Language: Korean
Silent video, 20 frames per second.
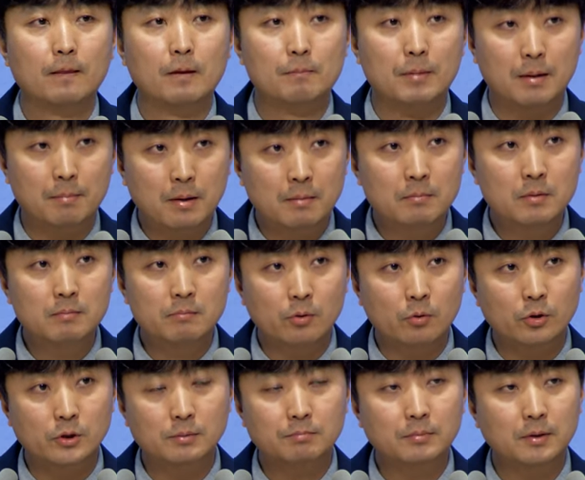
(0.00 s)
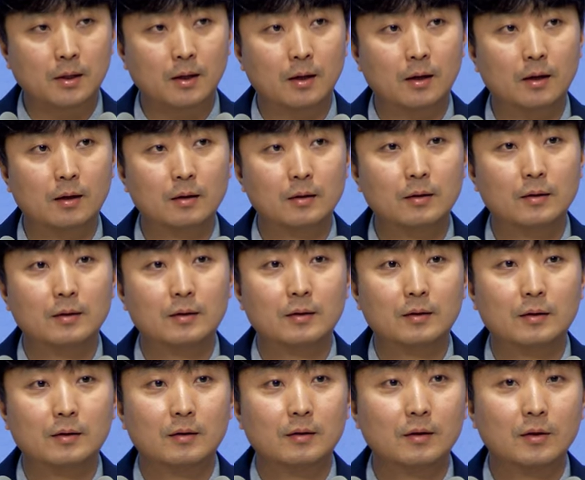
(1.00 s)
밥 한번 먹고 싶다.
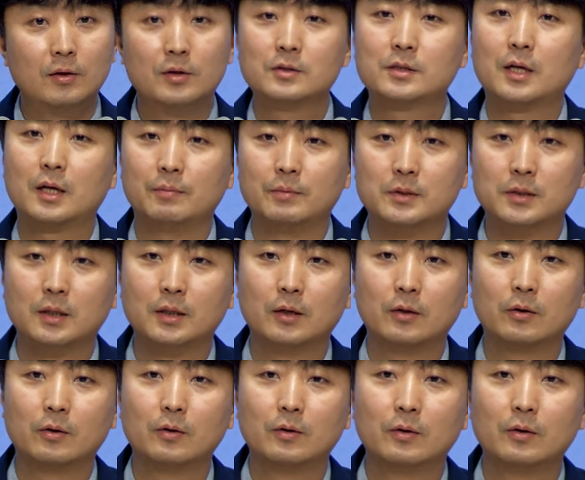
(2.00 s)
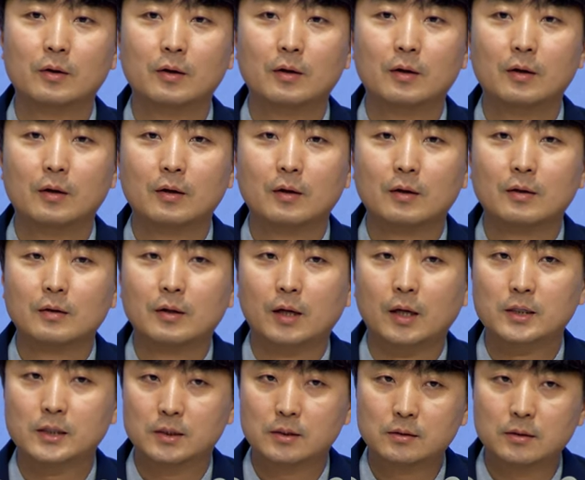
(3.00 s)
이런 사람 있잖아요.
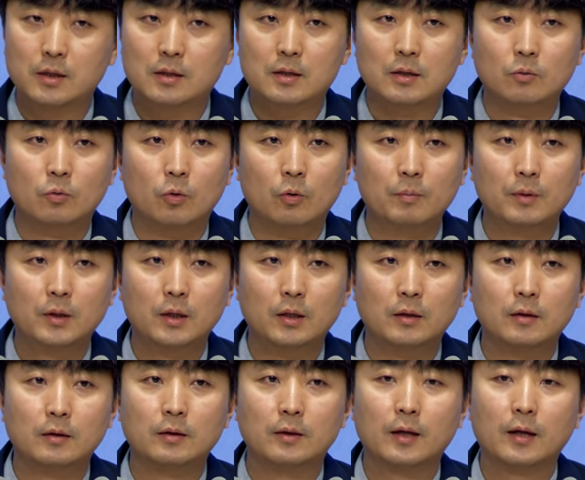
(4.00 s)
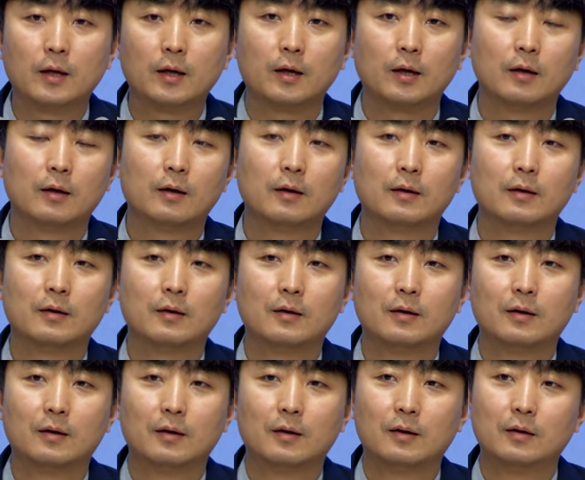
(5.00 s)
내게 심각한 고민이 있는데
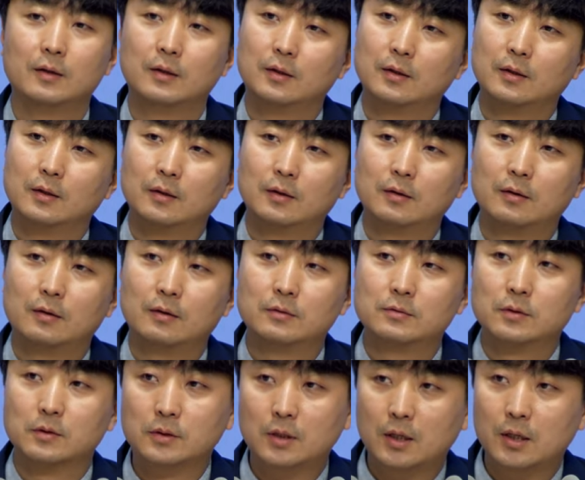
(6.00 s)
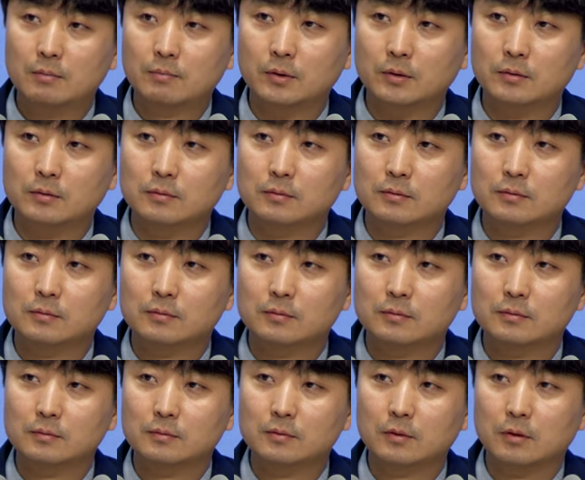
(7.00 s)
저 사람은
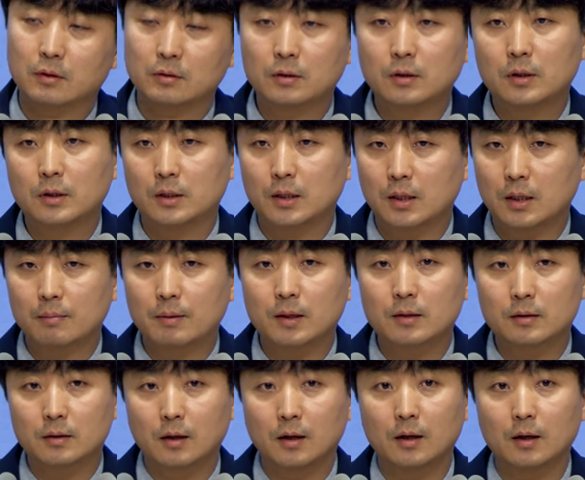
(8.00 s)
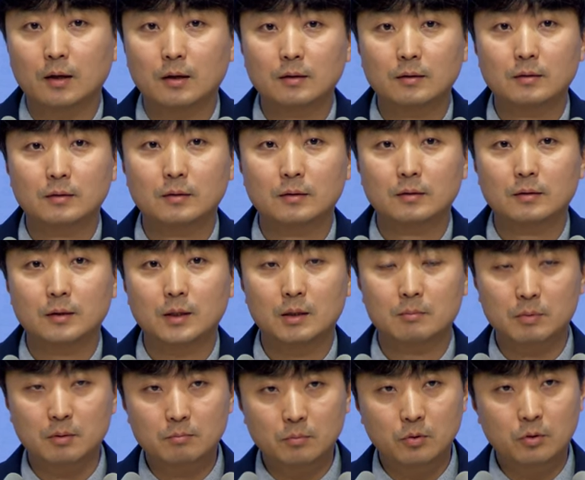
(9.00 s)
어떻게 대답할까?
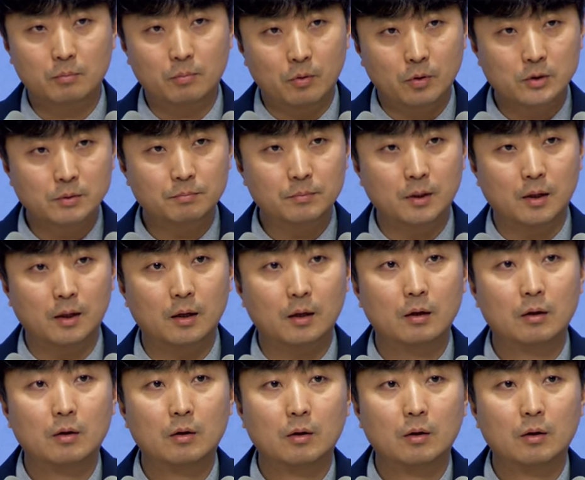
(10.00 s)
한번 물어보고 싶다.